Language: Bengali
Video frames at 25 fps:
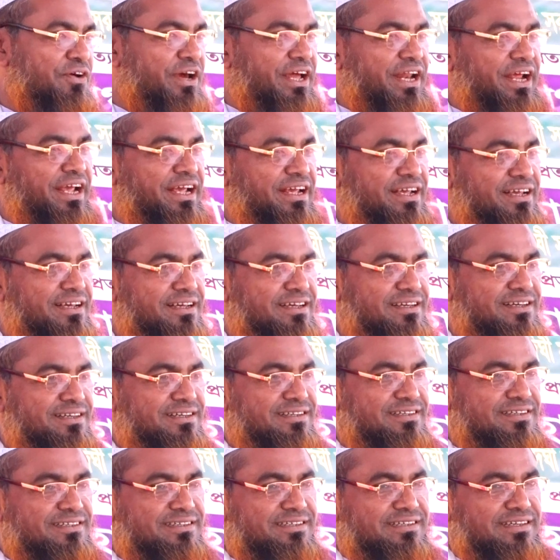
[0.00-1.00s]
ফিরিং
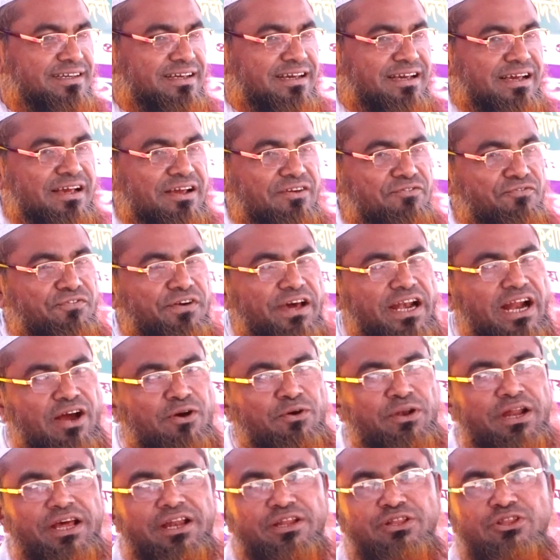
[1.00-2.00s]

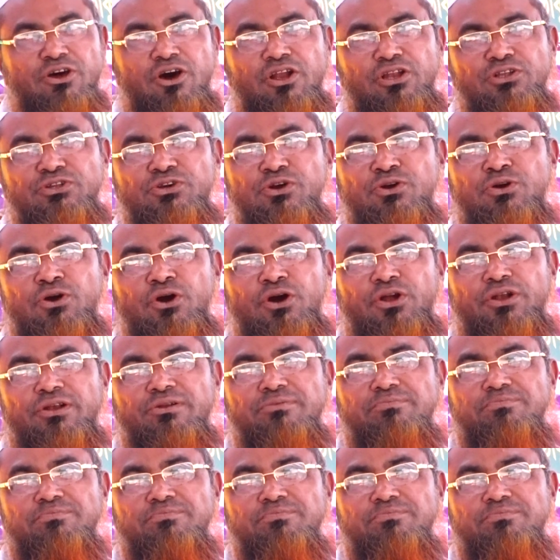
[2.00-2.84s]
ফেরাউনের দল যখন